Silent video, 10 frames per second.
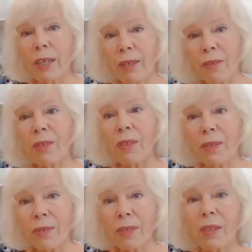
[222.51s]

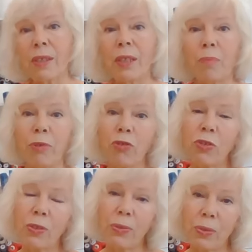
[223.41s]
интересный и
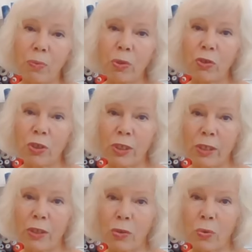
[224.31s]
необычный на сегодняшний
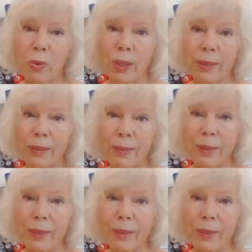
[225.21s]
день результат.